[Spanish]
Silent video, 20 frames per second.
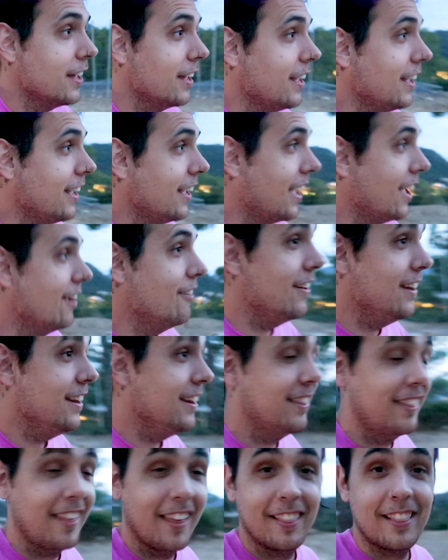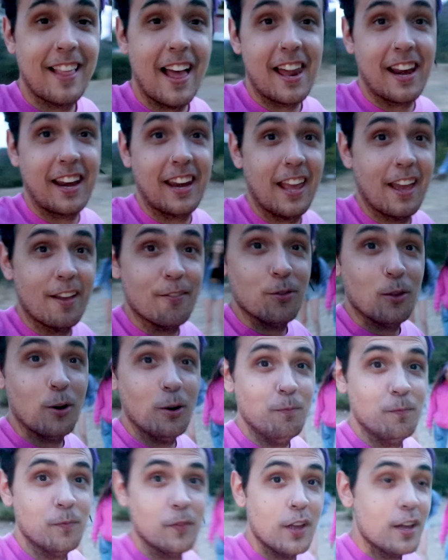y Evelyn se está
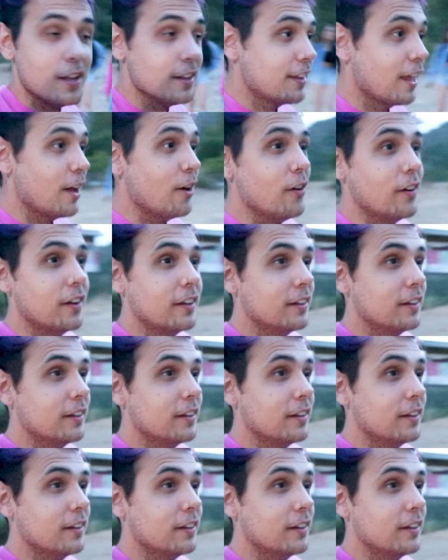riendo. Es